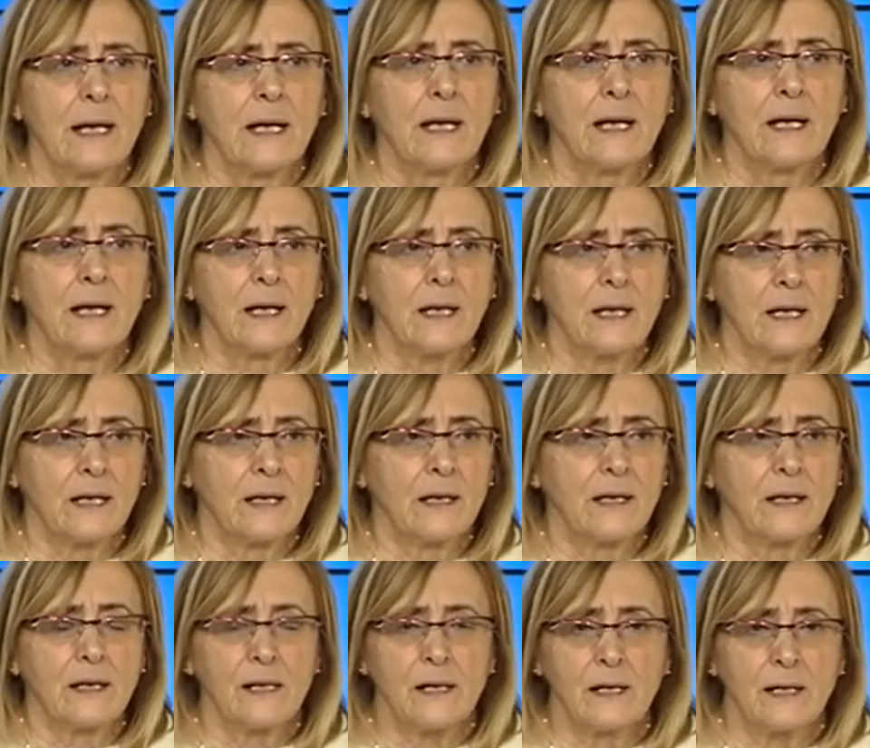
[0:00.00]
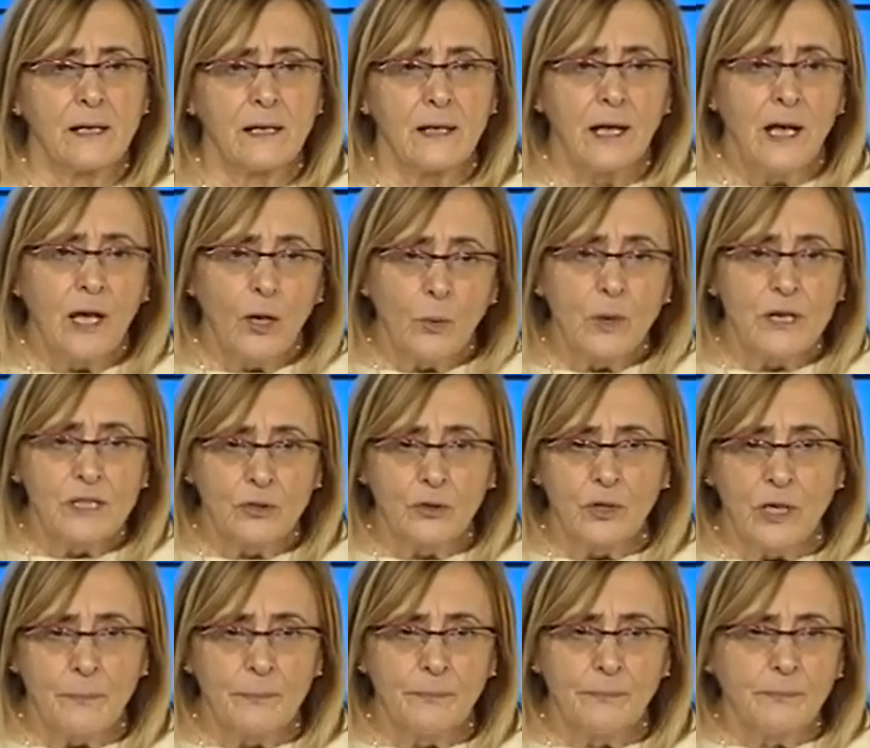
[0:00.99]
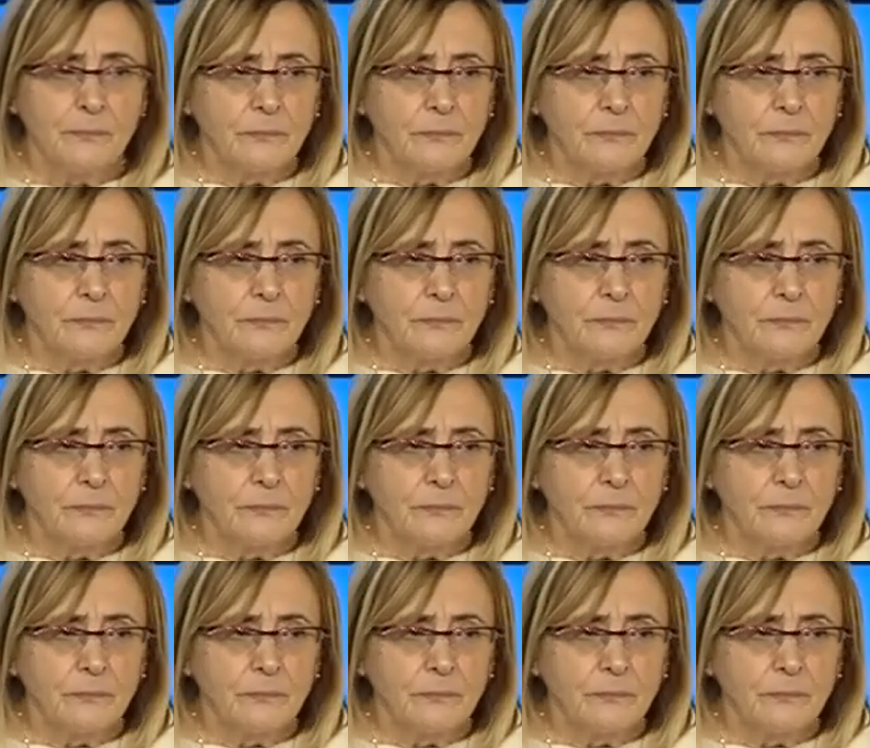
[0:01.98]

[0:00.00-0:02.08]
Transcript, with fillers: E, e, e, questo ne,